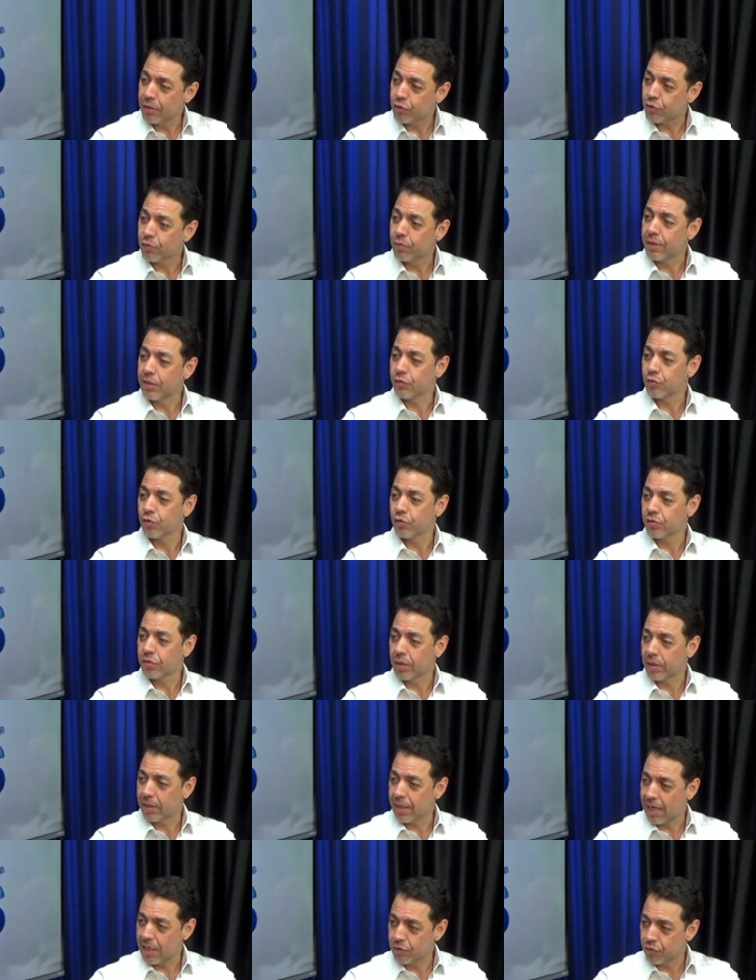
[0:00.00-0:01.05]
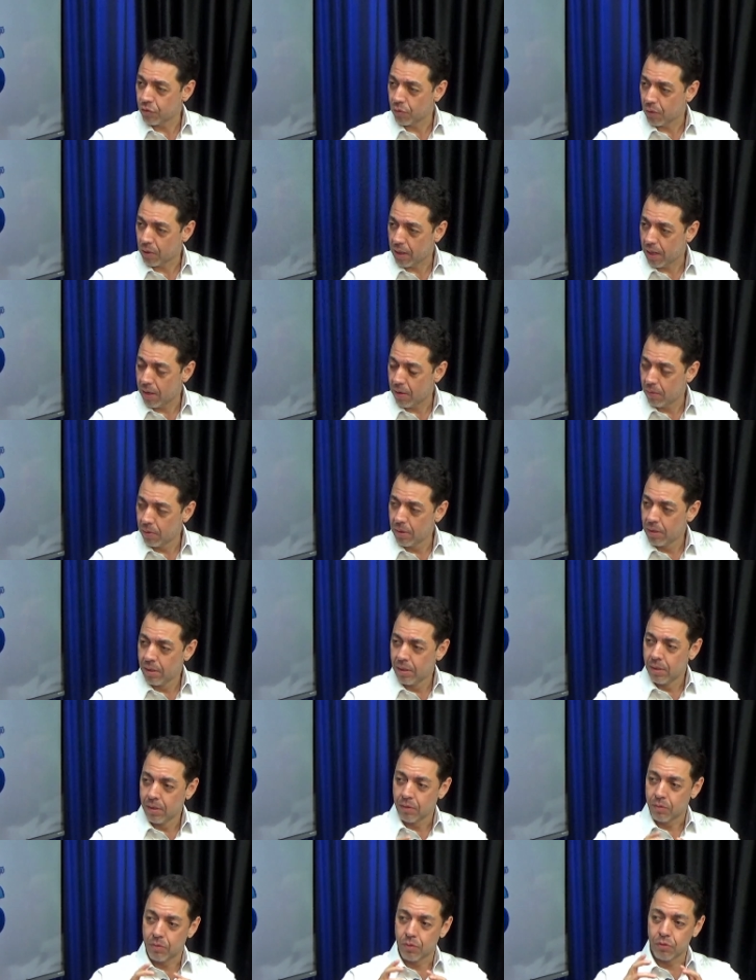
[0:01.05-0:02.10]
com a sociedade local,
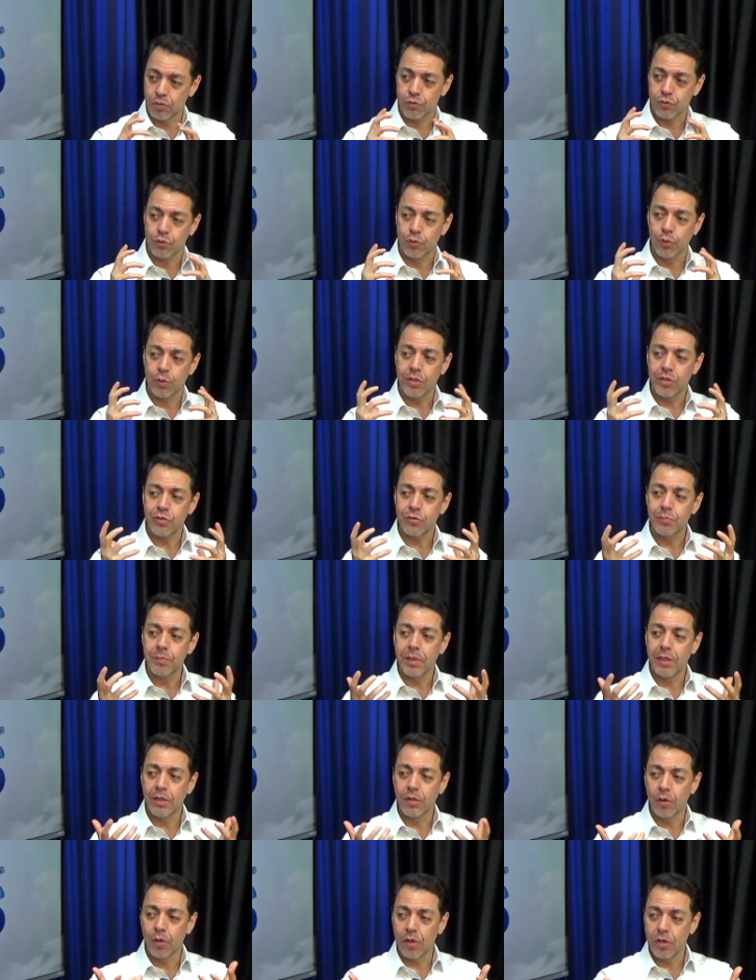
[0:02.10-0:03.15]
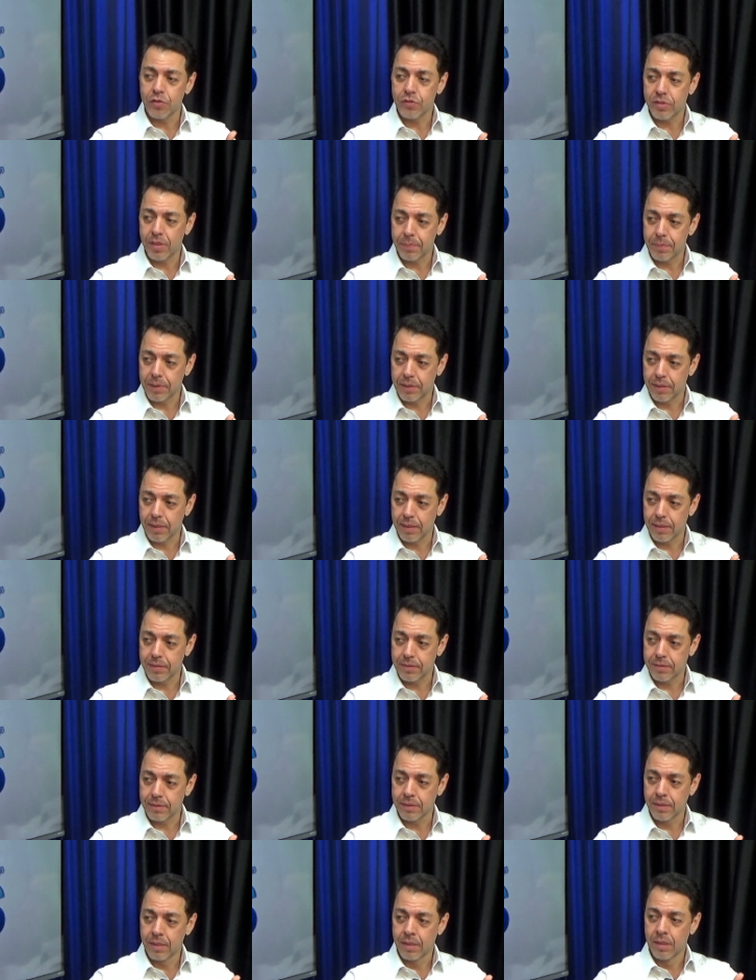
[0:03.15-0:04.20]
com os 2 milhões de
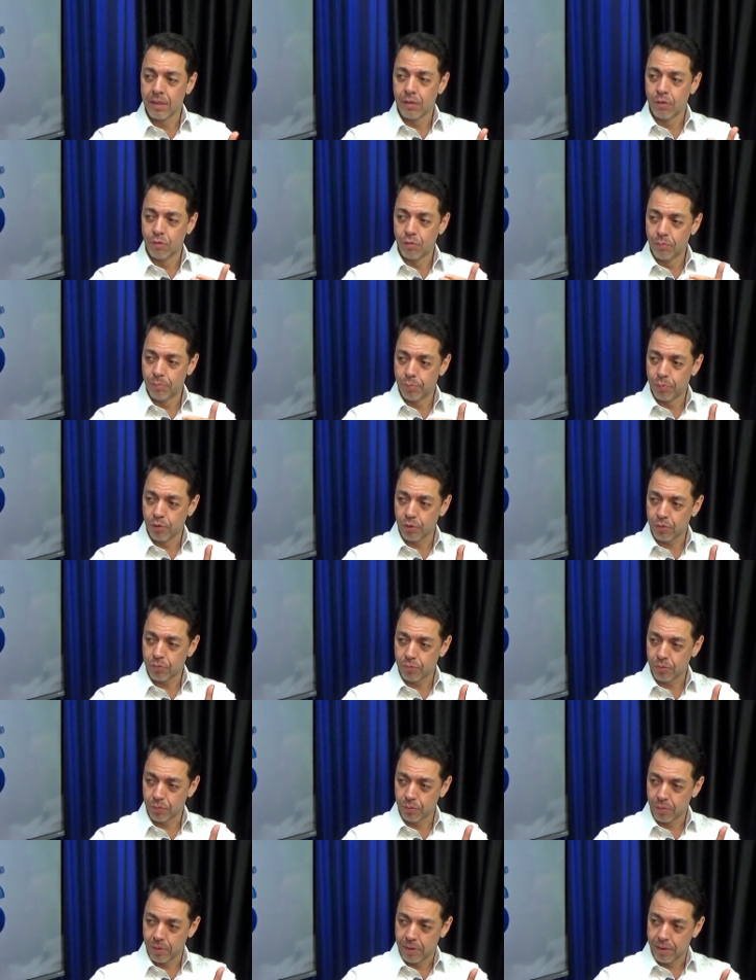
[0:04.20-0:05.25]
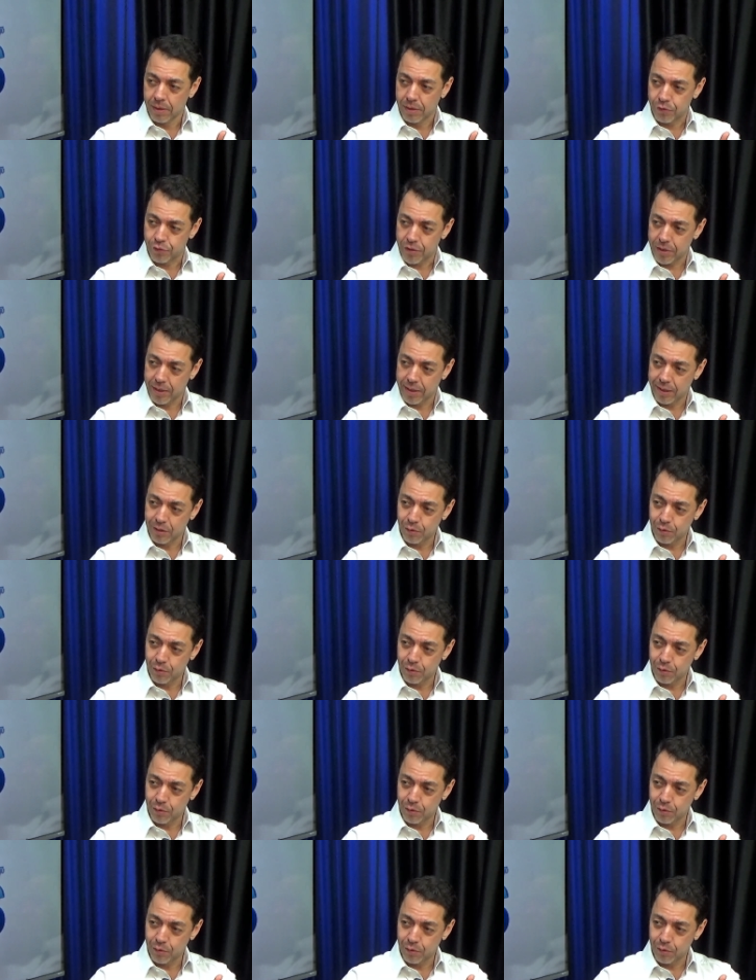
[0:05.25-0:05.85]
habitantes, um porto gerando